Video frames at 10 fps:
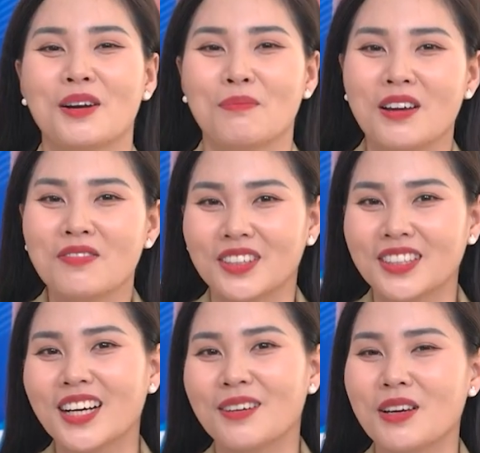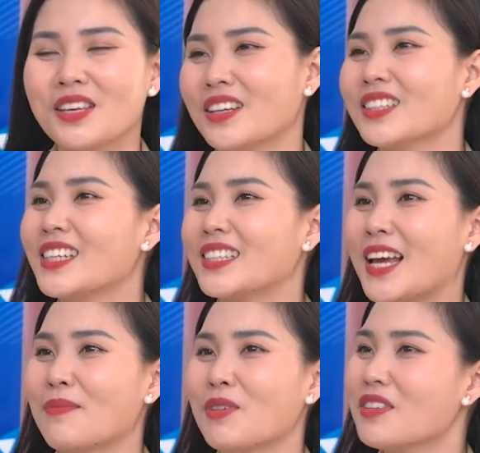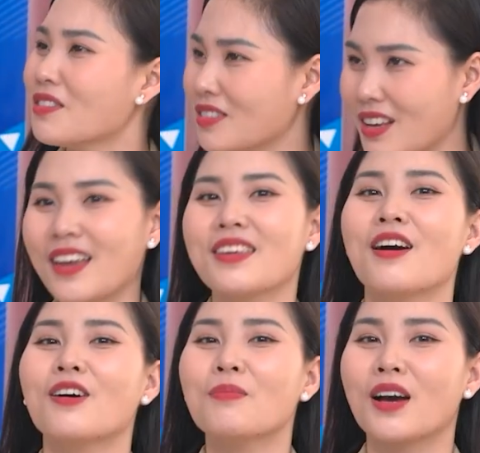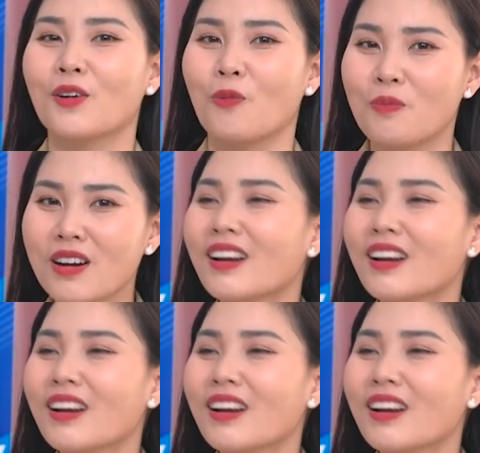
bởi những chia sẻ nó vừa dễ nhớ mà cũng rất